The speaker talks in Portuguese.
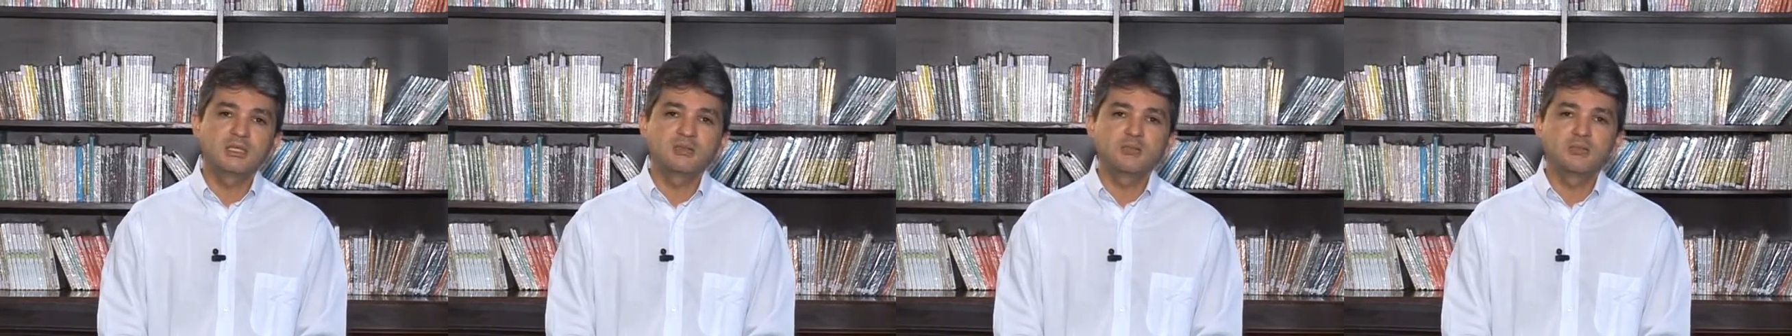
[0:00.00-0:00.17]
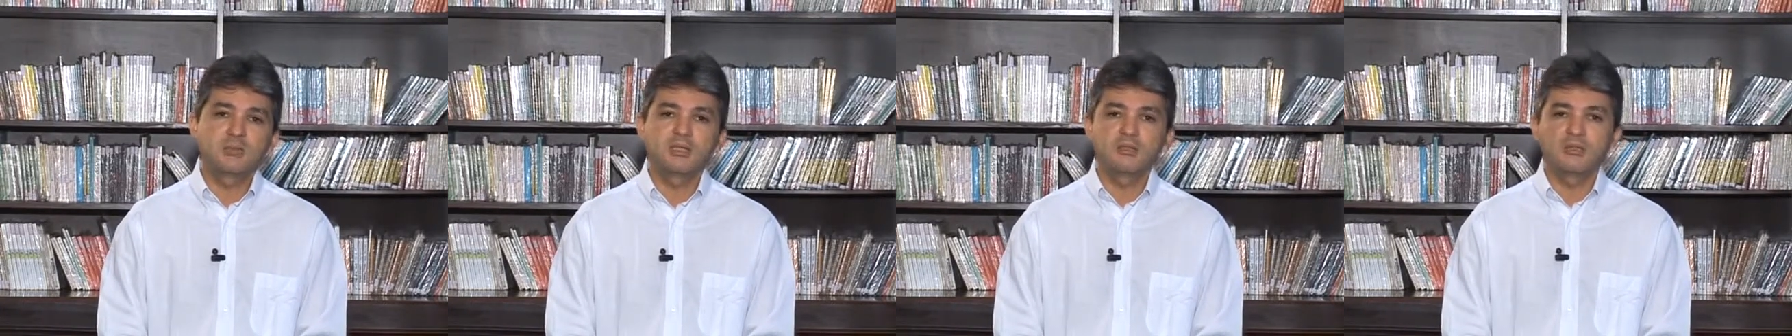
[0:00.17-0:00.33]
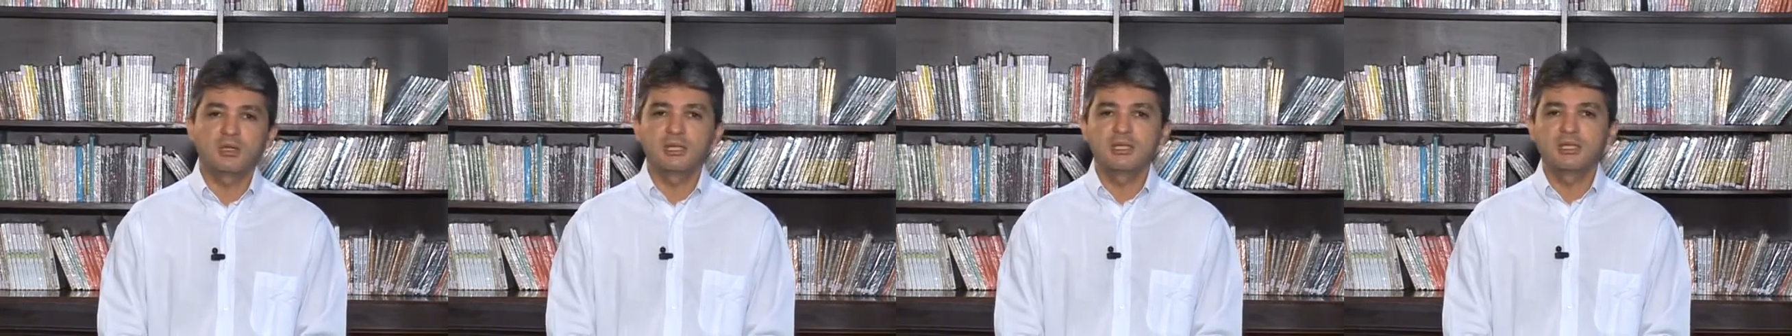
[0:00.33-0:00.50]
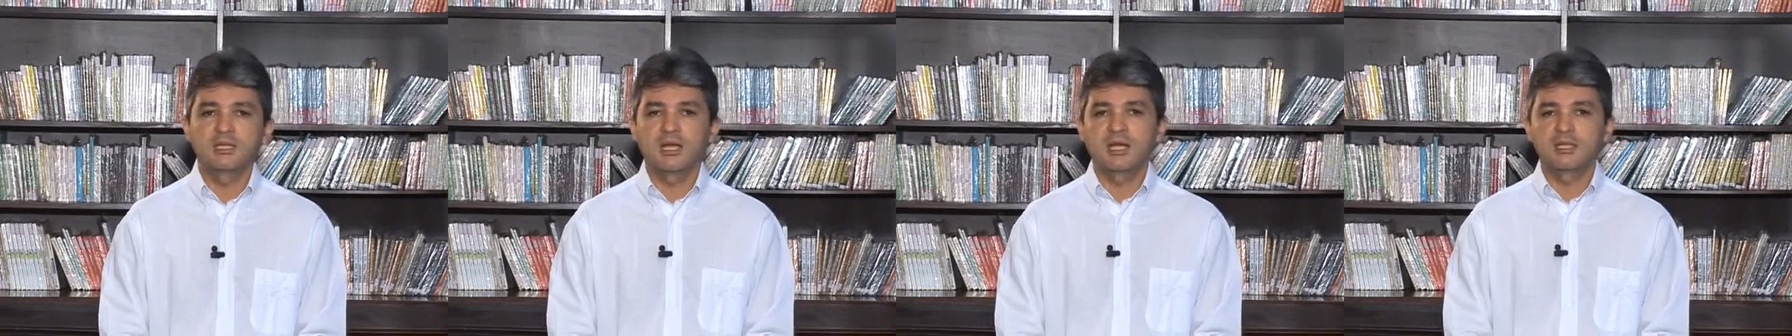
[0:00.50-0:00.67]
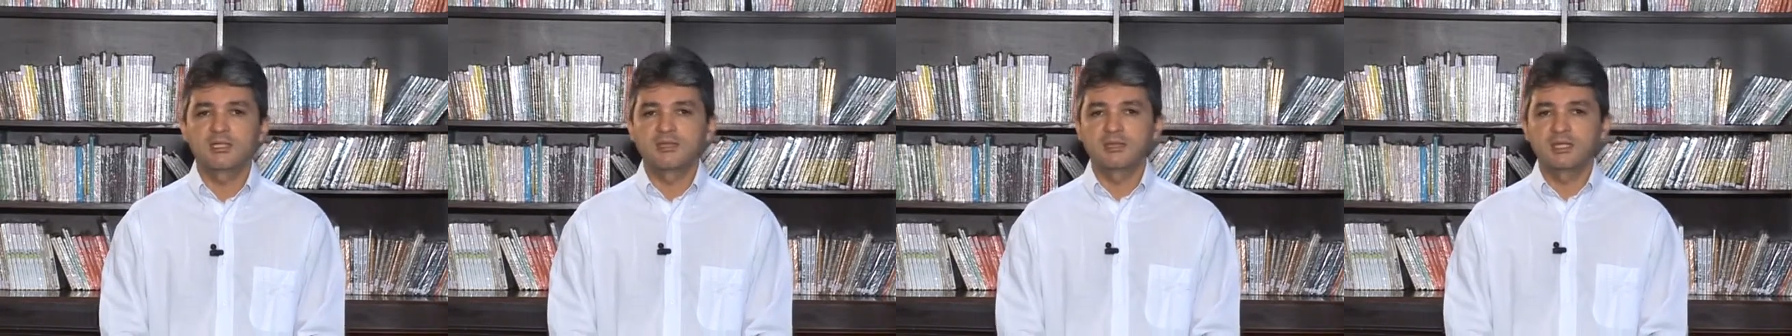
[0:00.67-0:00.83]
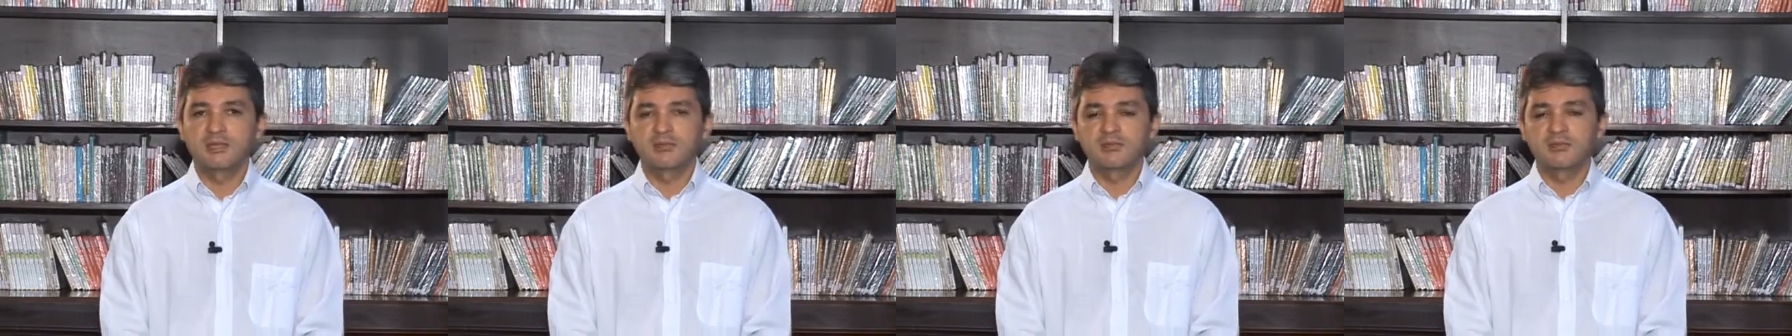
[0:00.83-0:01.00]

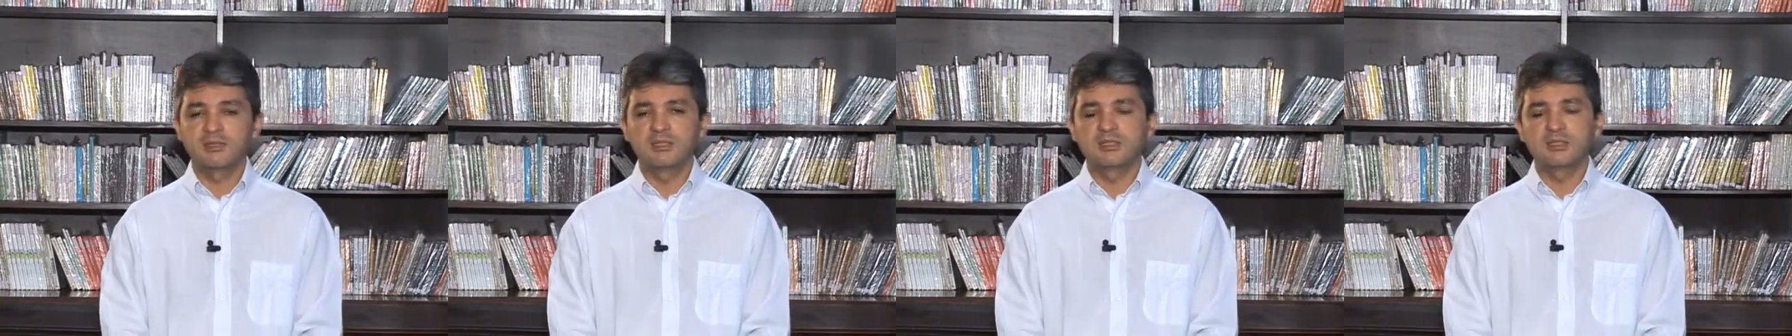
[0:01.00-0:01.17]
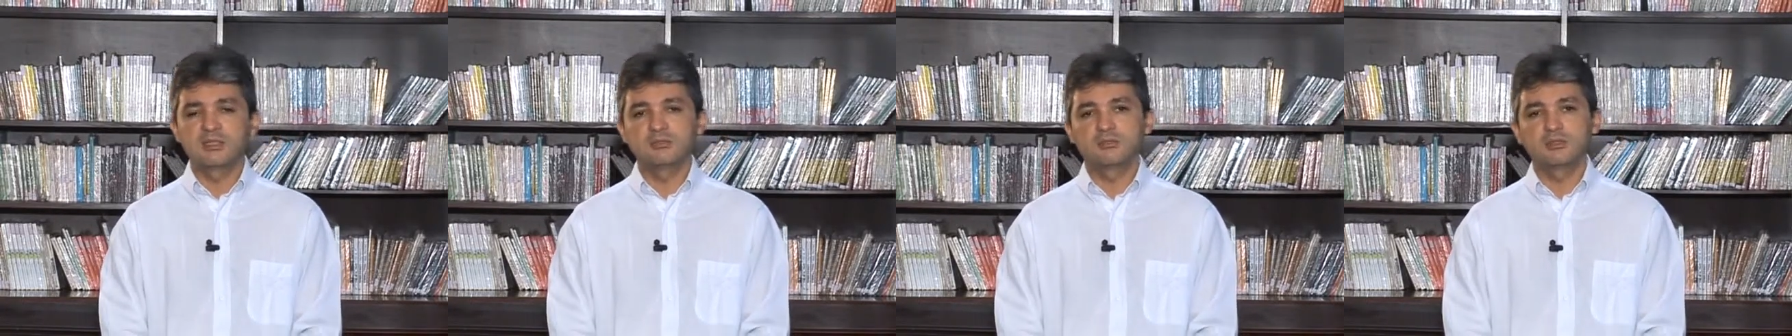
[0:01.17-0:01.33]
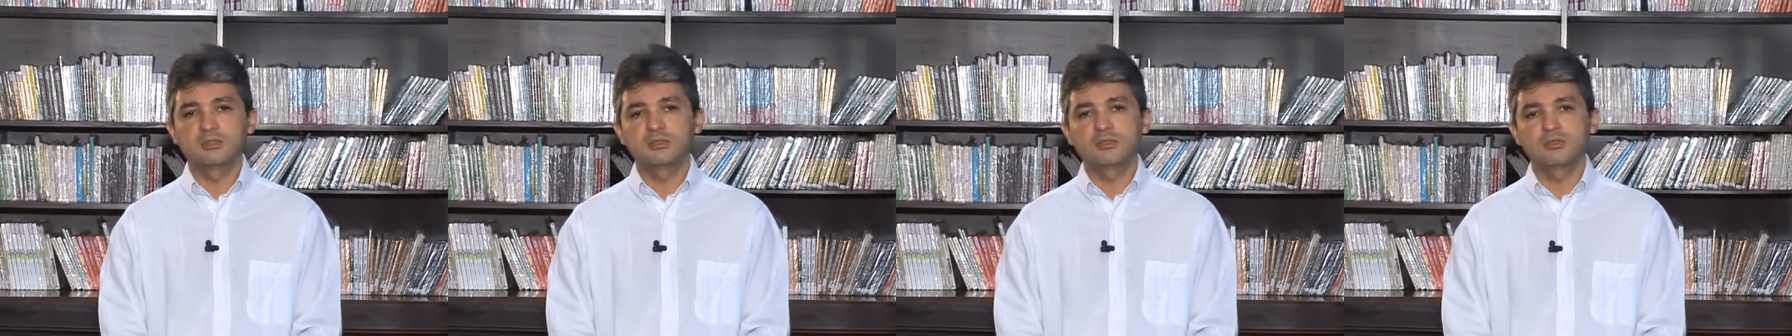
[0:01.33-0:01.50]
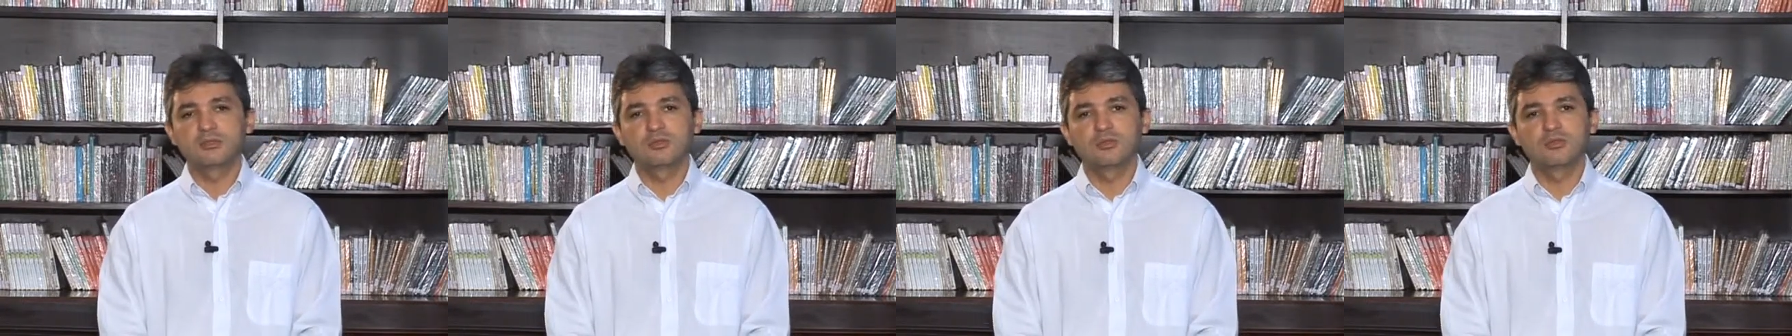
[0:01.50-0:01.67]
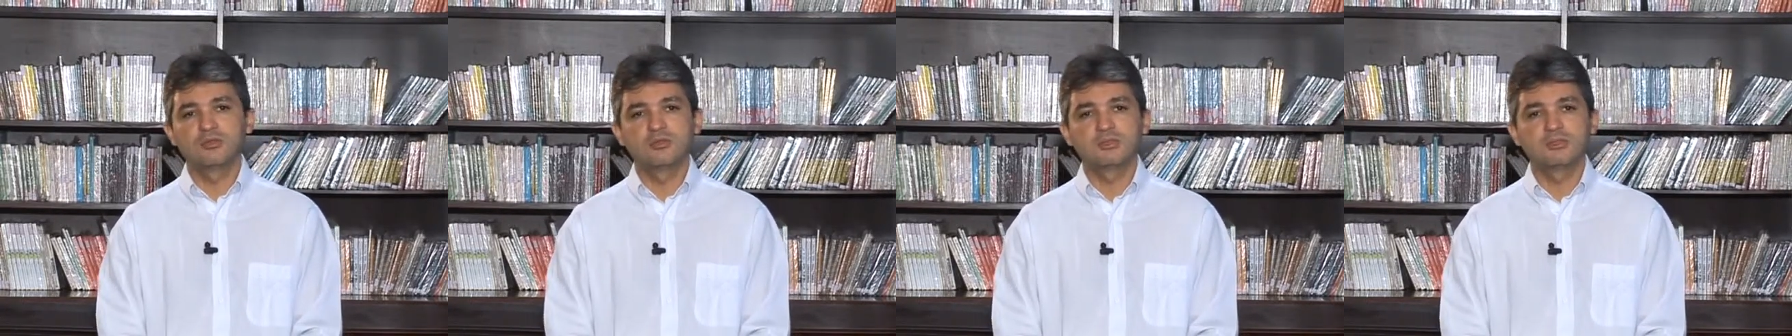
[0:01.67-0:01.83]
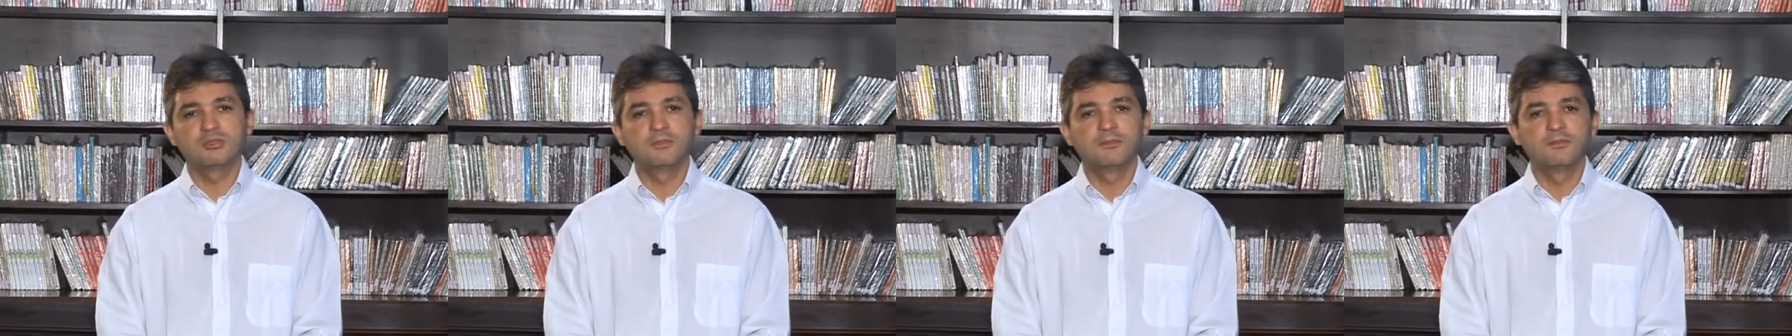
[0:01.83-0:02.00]
espiritualidade na vida das
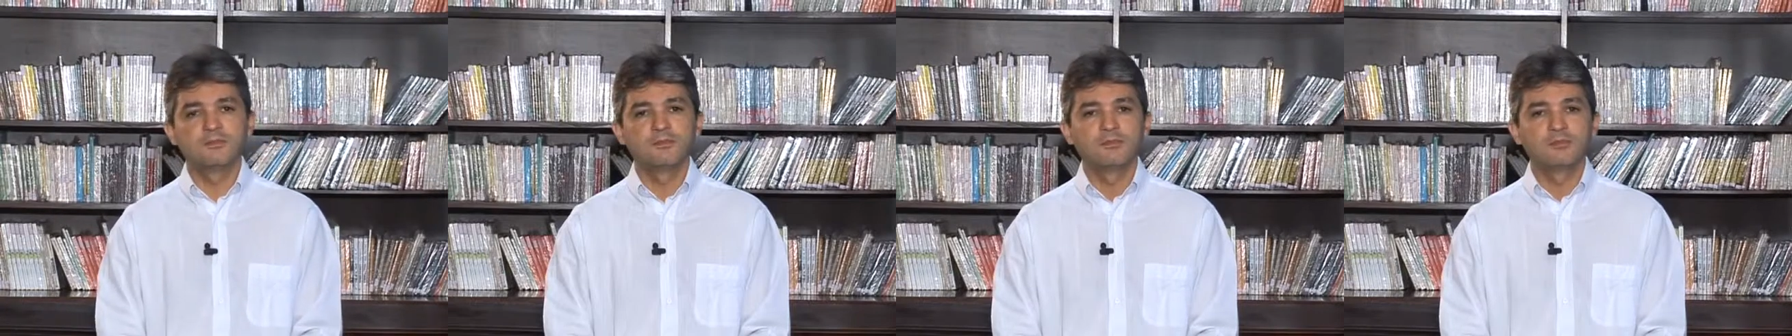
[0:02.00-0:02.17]
pessoas.